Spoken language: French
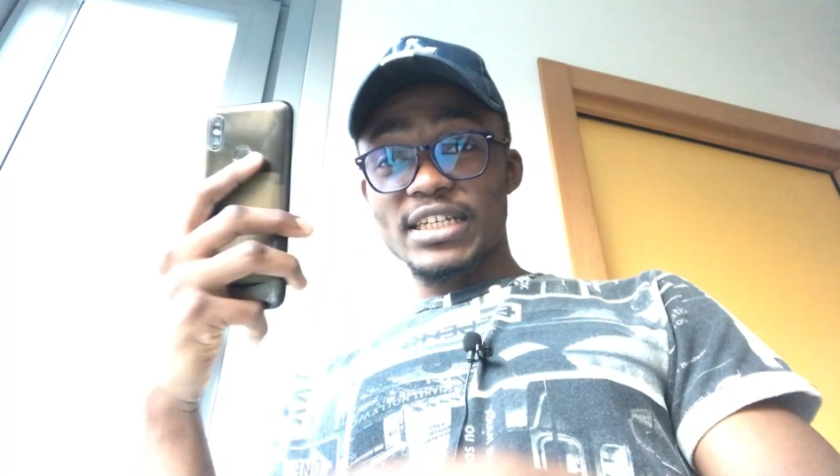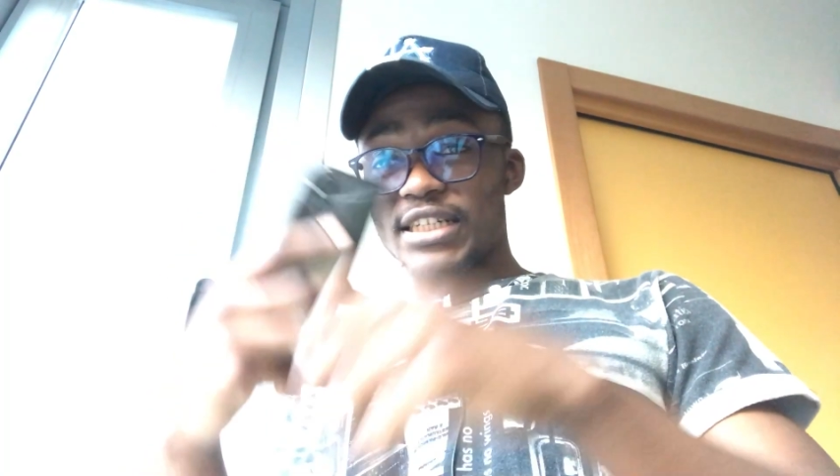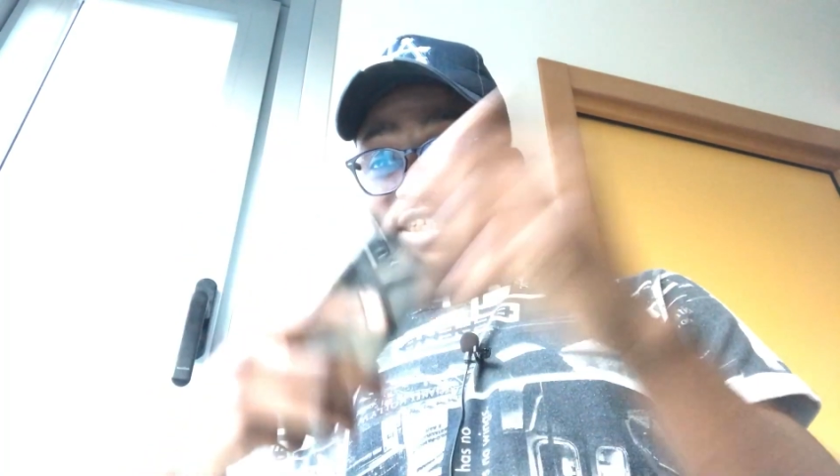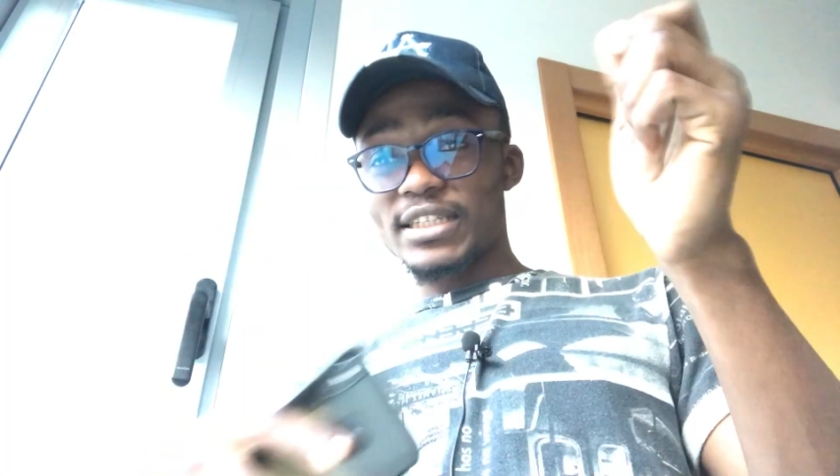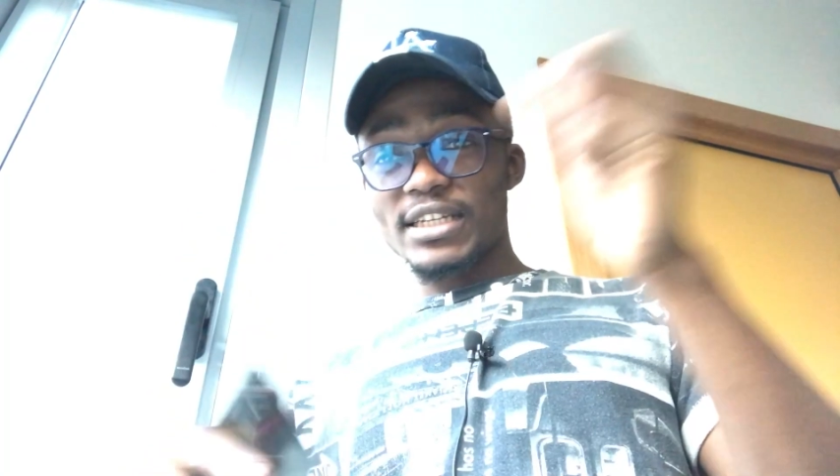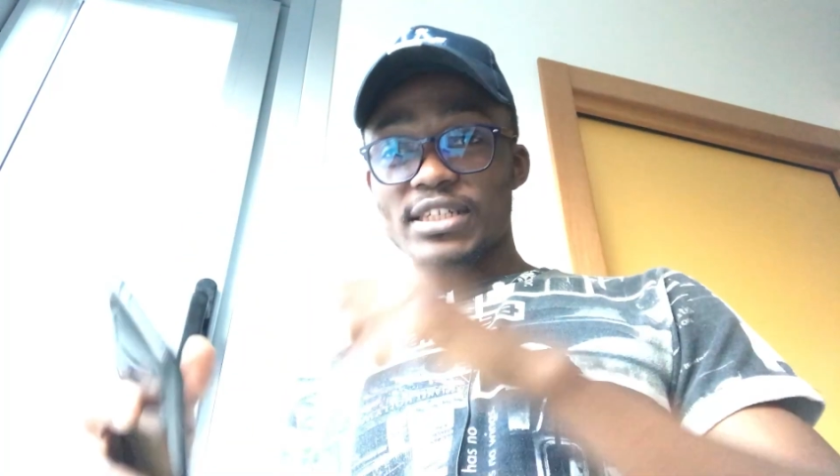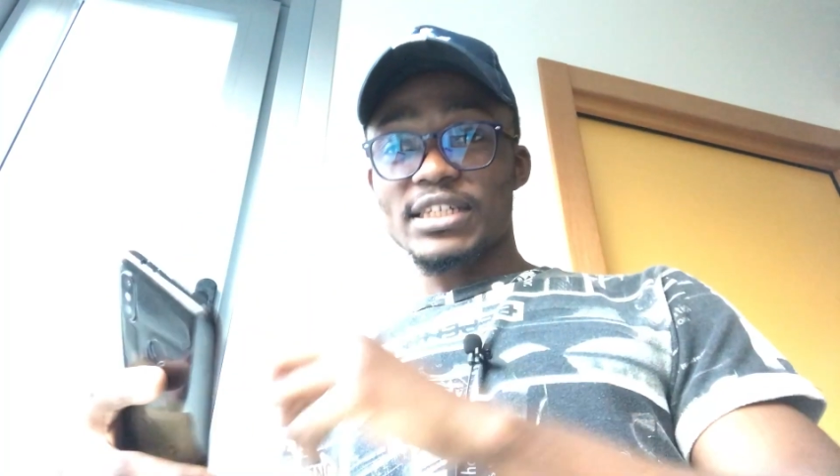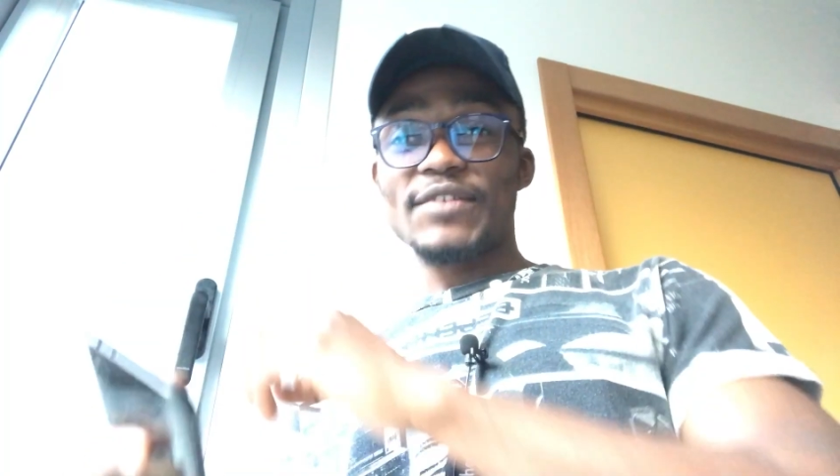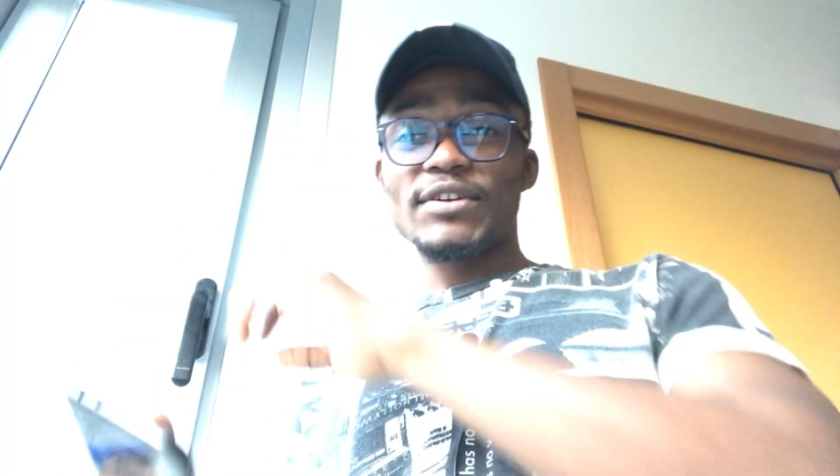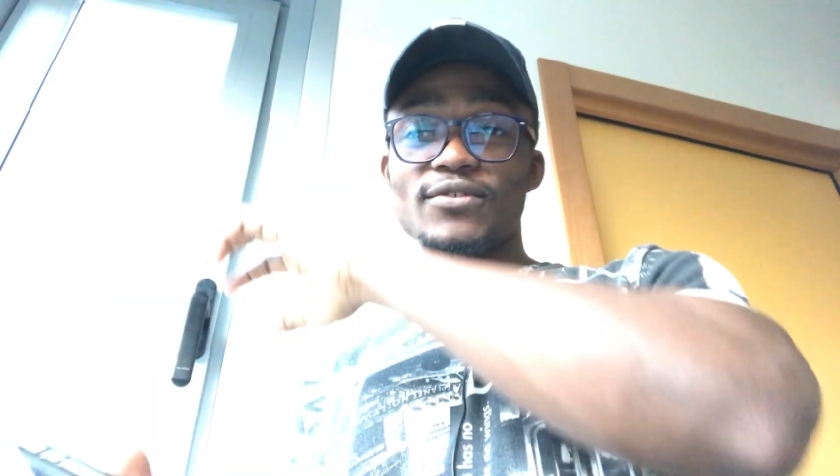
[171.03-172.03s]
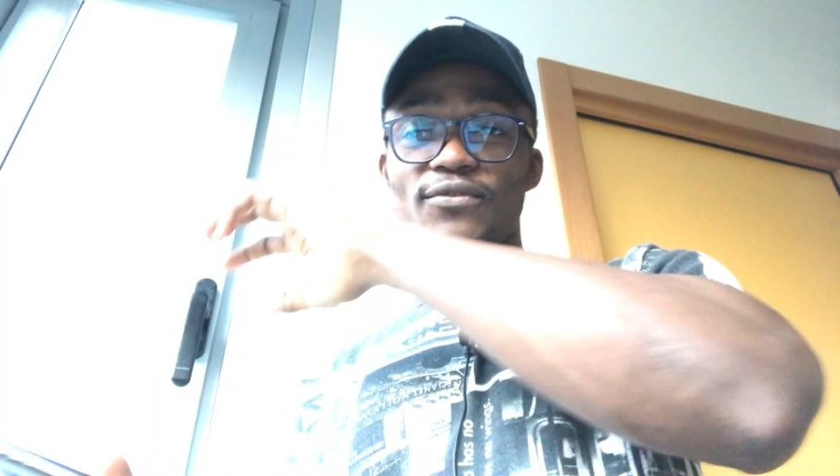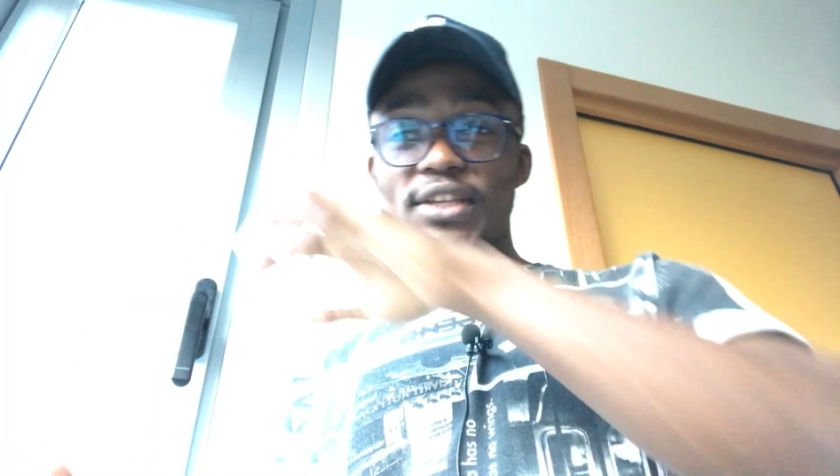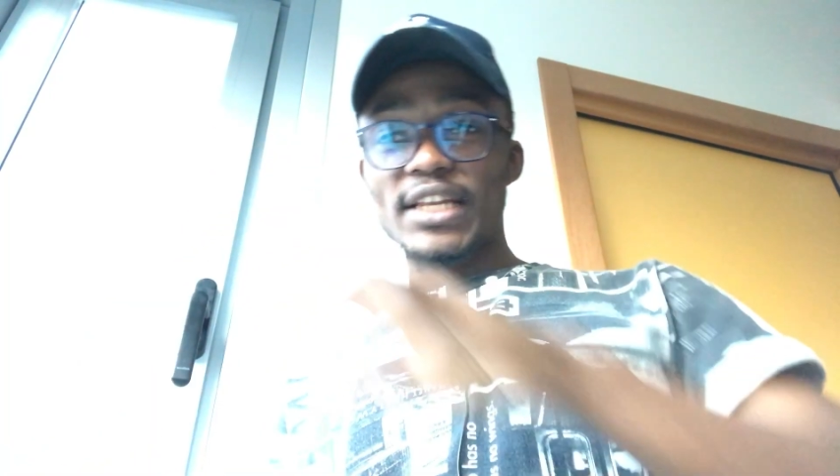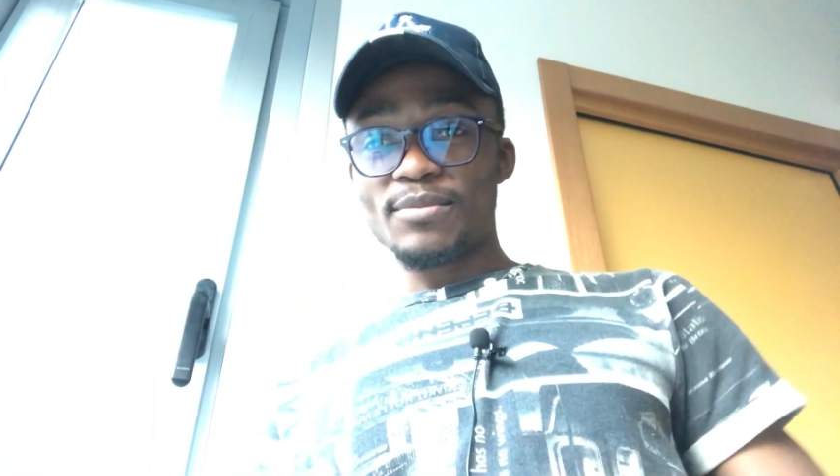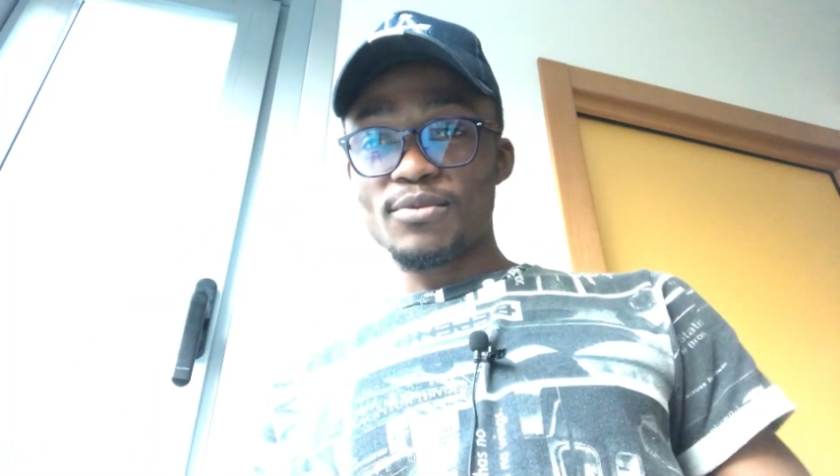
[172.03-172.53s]
déchirer, déchirer avant de
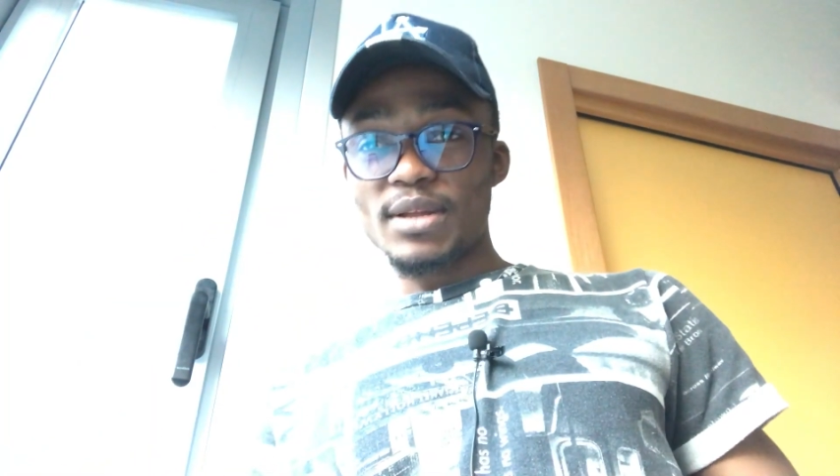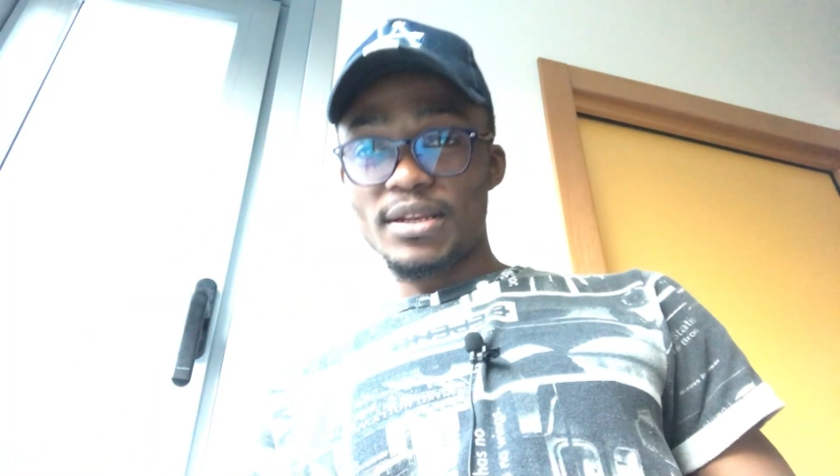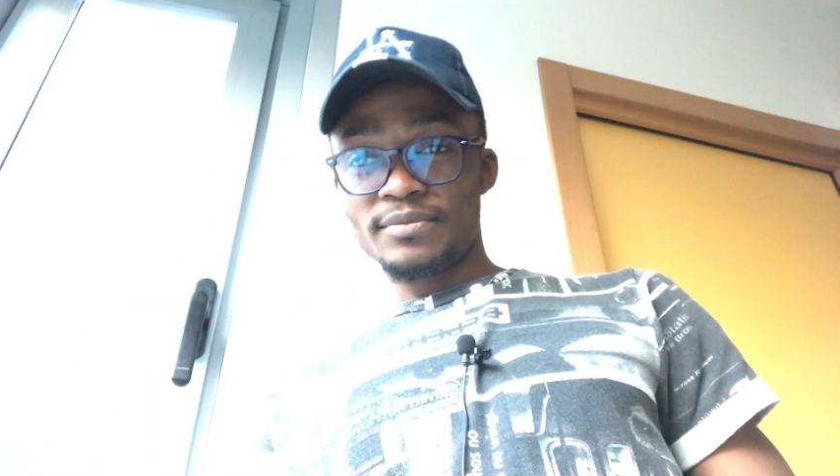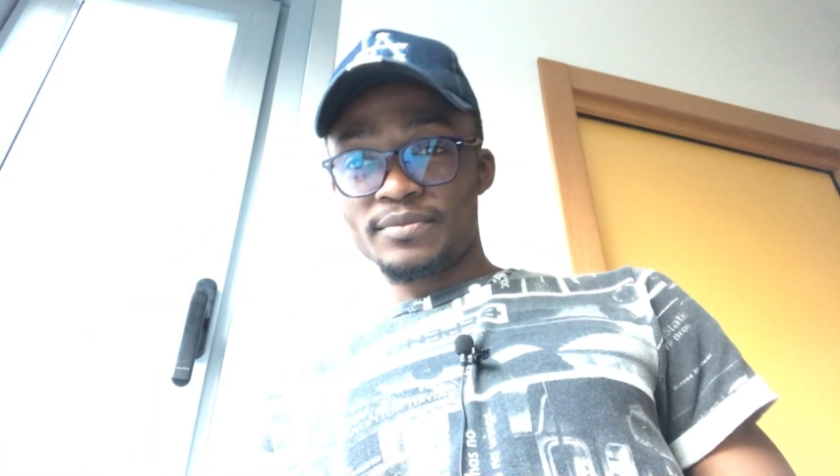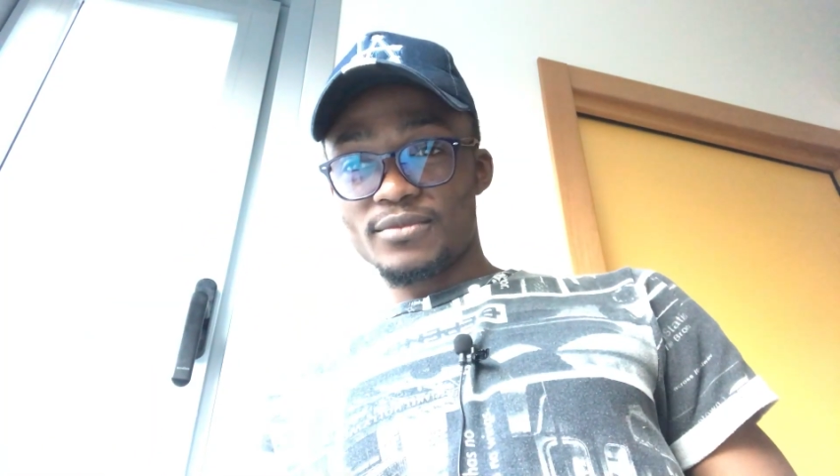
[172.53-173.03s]
vider la poubelle.